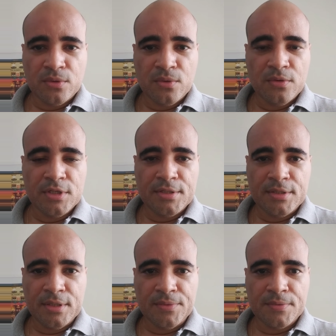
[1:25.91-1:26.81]
todos
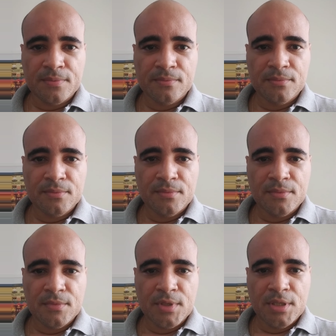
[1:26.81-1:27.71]
esses anos
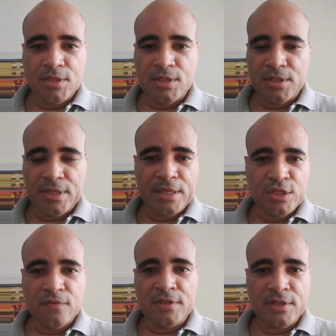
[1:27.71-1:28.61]
de
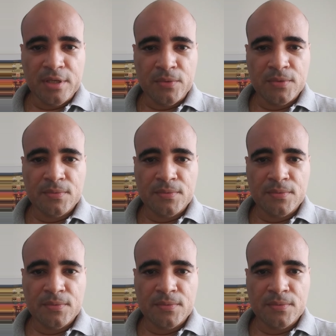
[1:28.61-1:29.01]
tentativas e erros.